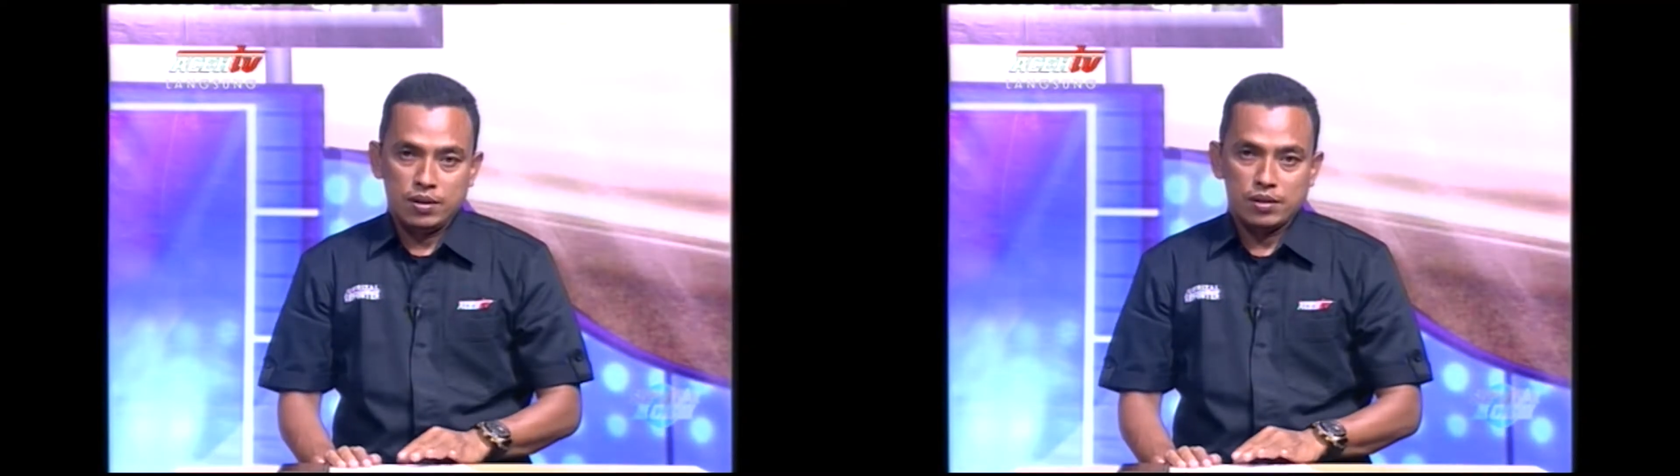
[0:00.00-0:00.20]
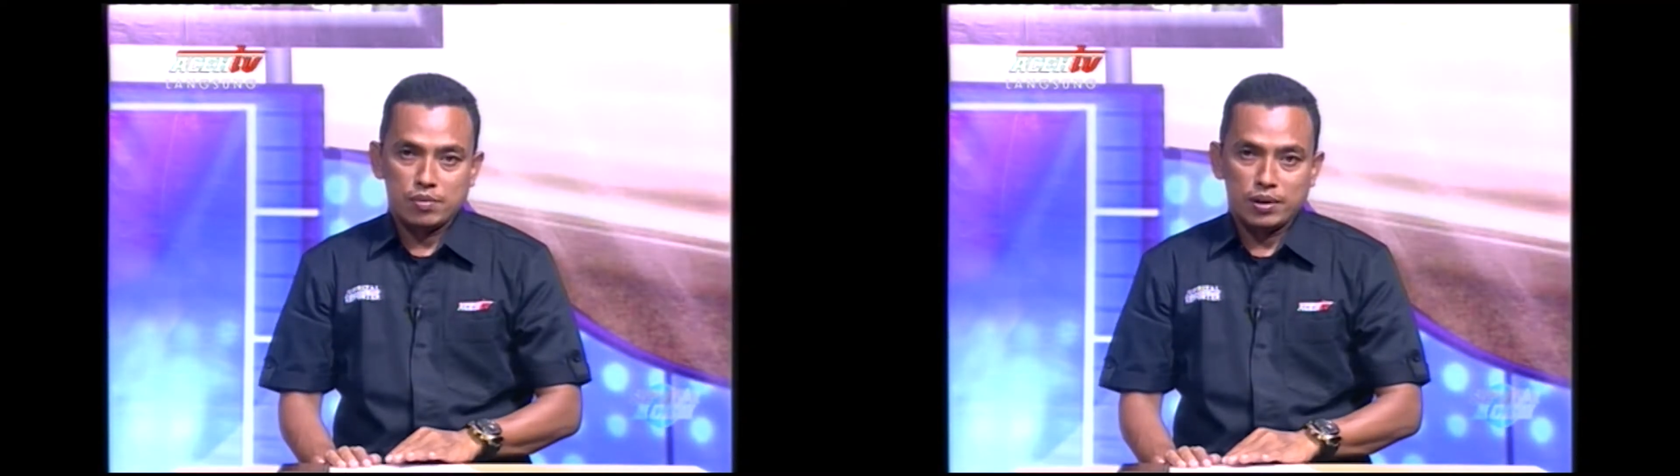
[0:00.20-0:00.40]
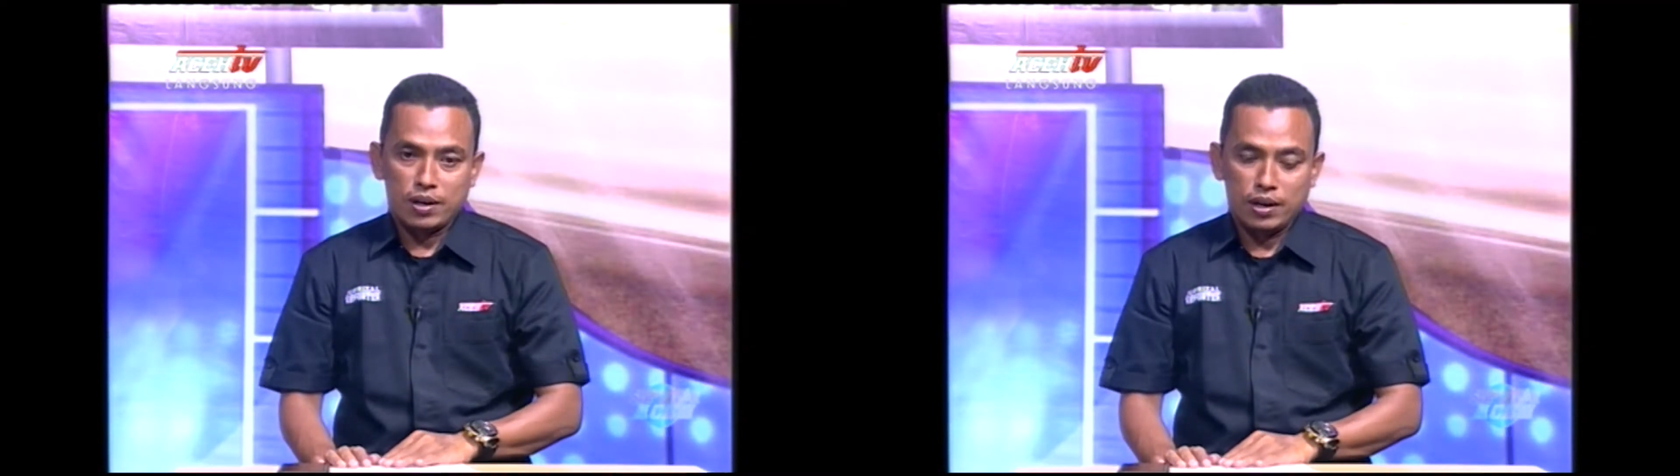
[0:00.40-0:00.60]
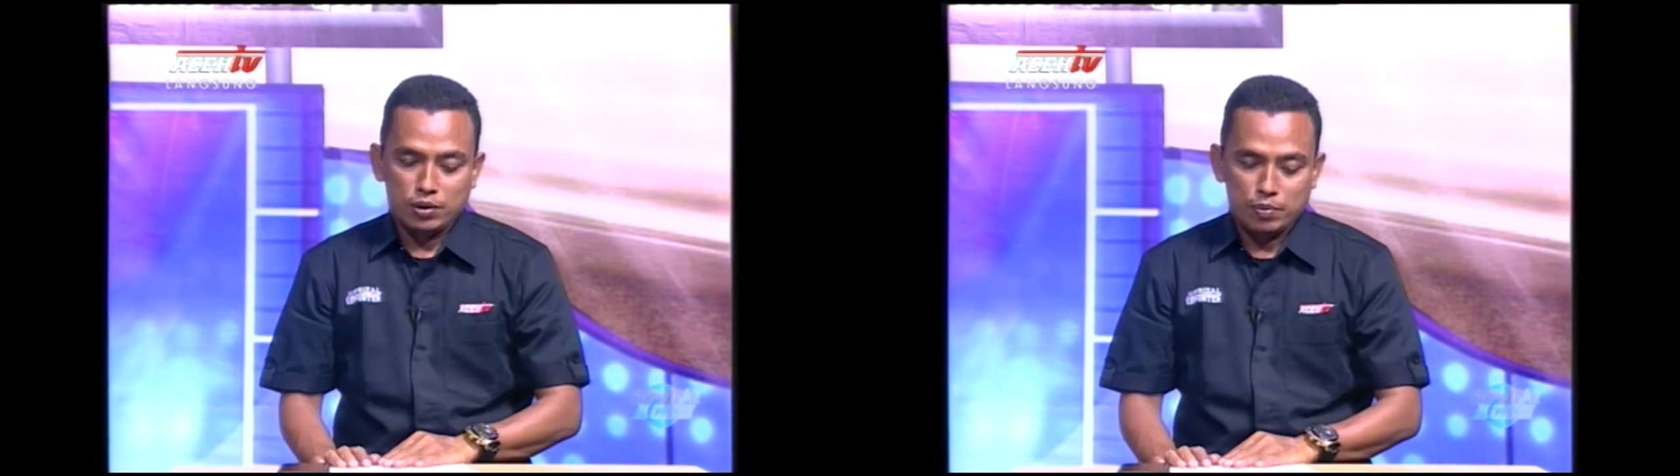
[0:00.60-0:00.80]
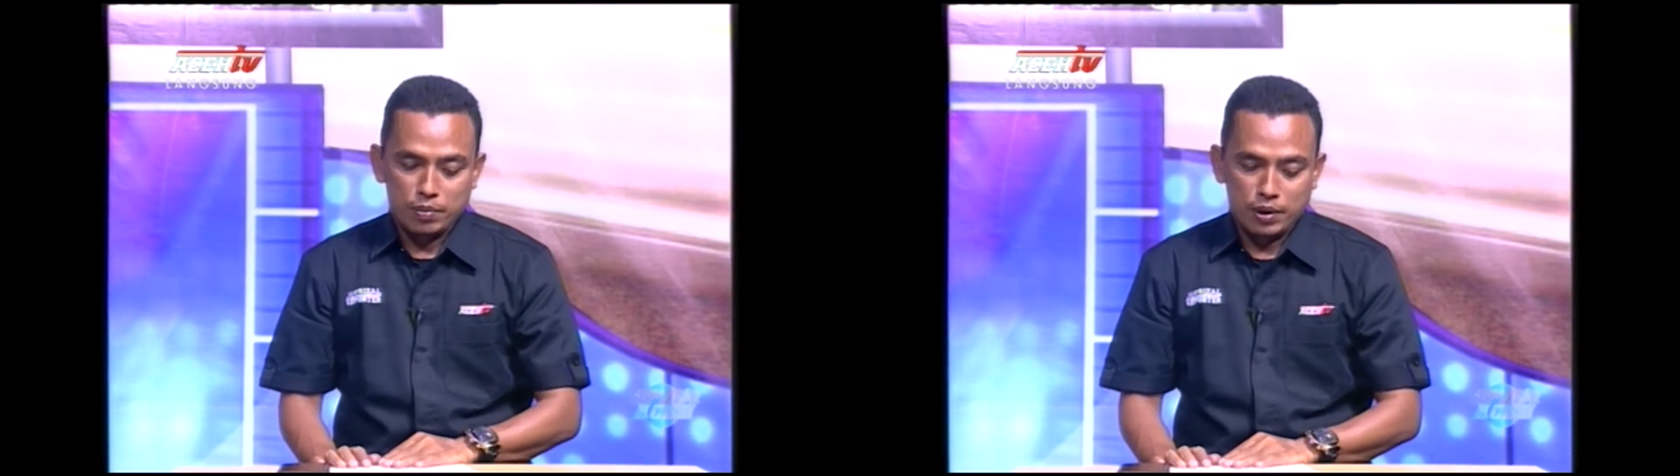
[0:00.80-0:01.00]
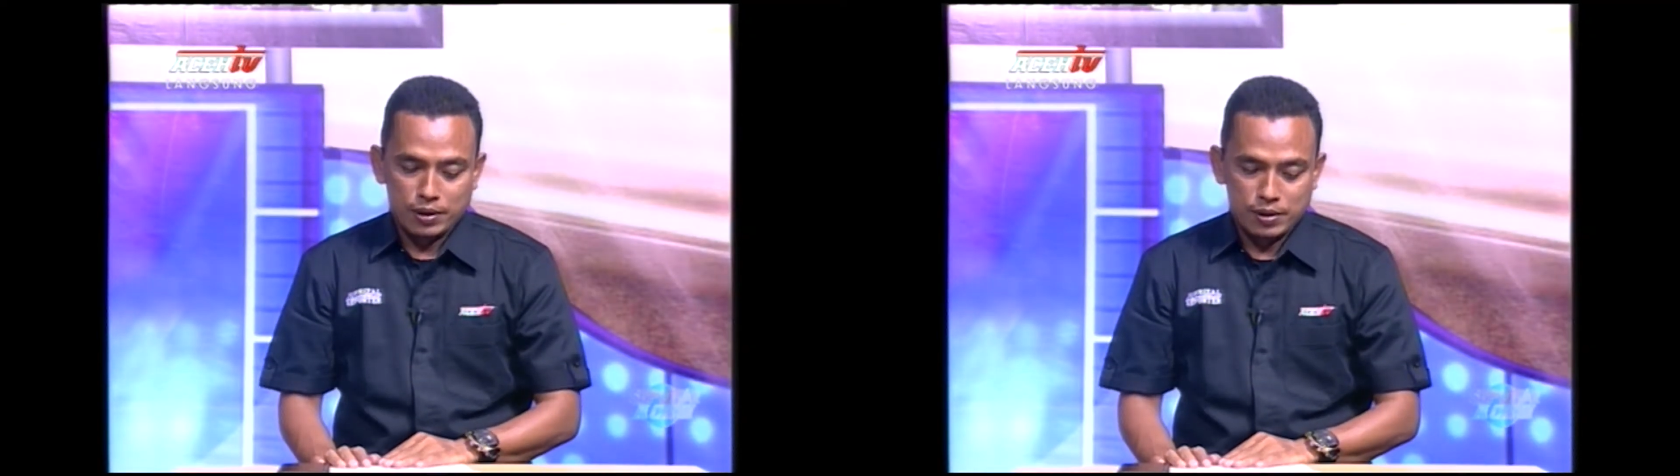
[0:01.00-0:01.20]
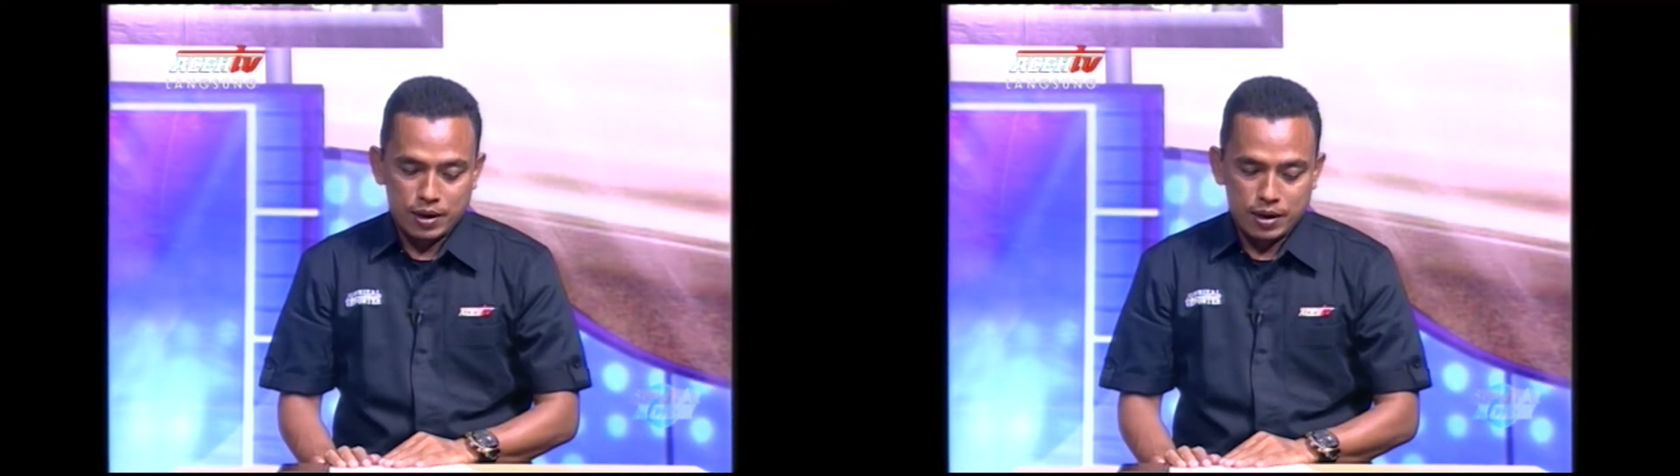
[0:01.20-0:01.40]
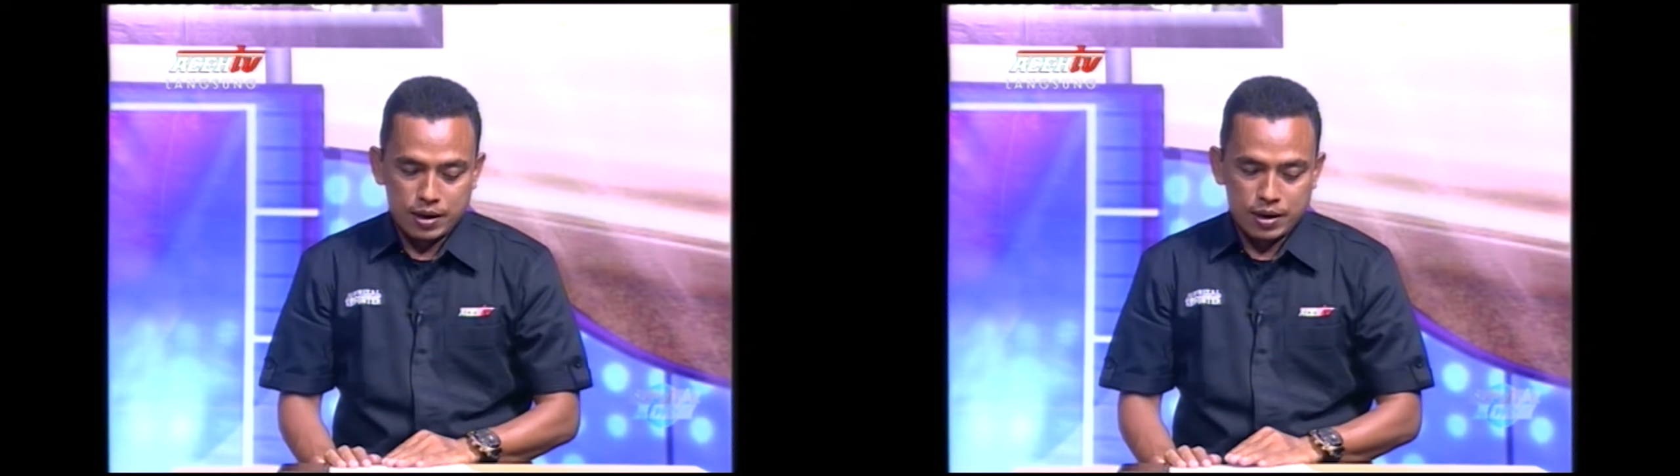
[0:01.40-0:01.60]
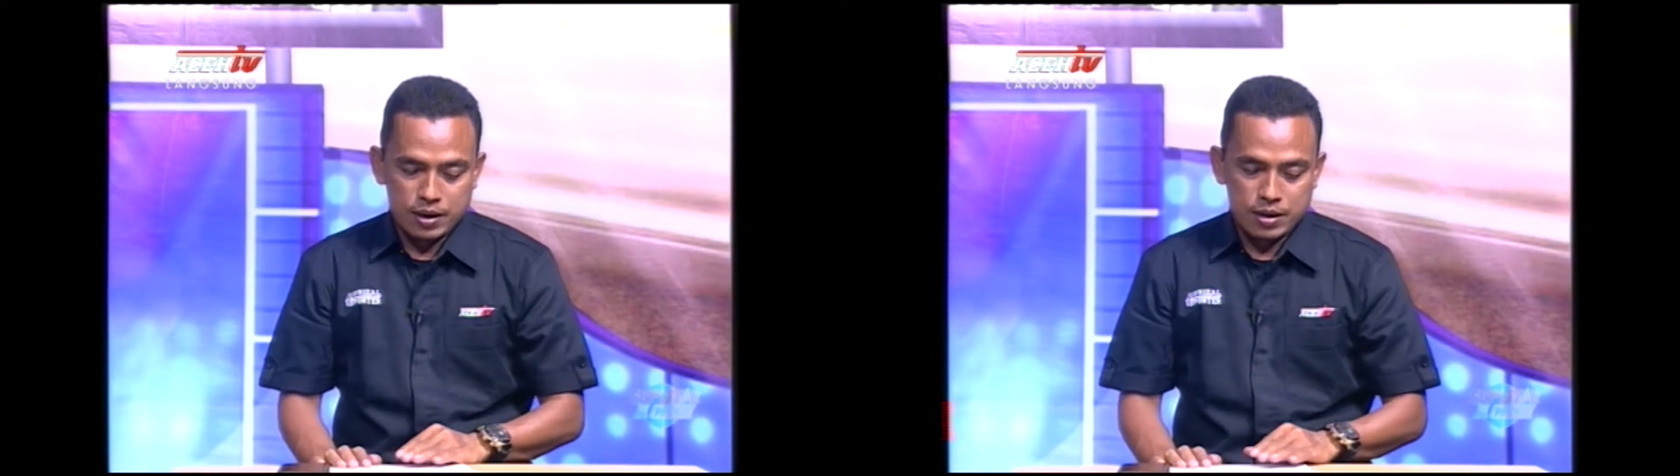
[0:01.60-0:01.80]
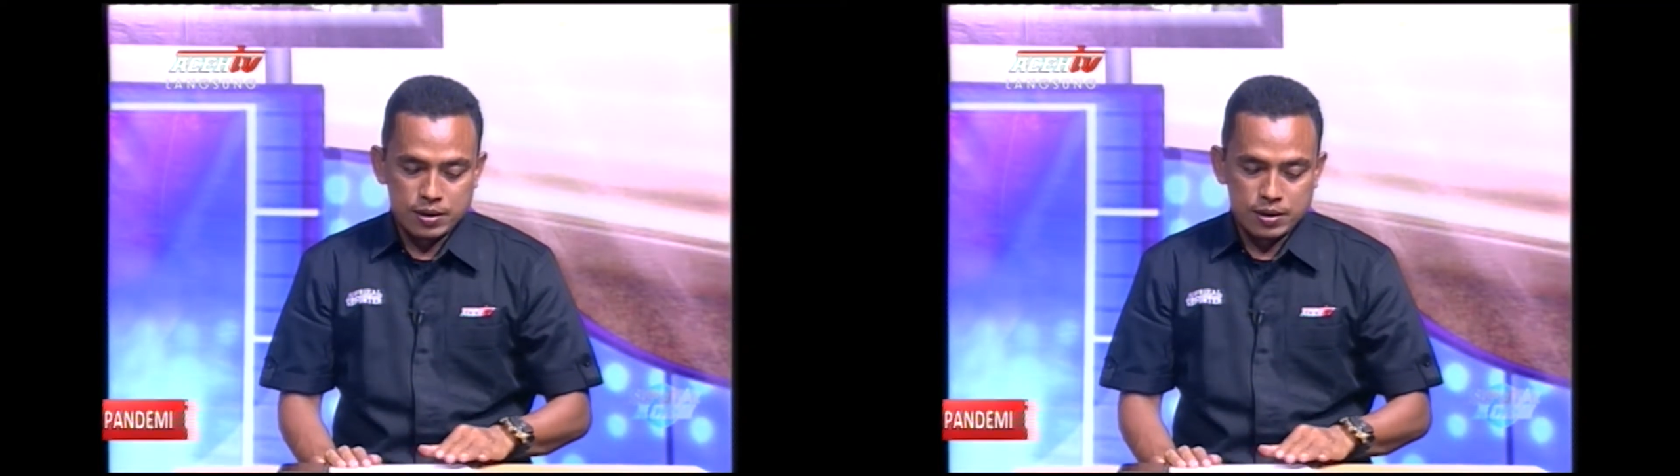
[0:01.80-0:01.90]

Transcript: Sementara itu pemirsa,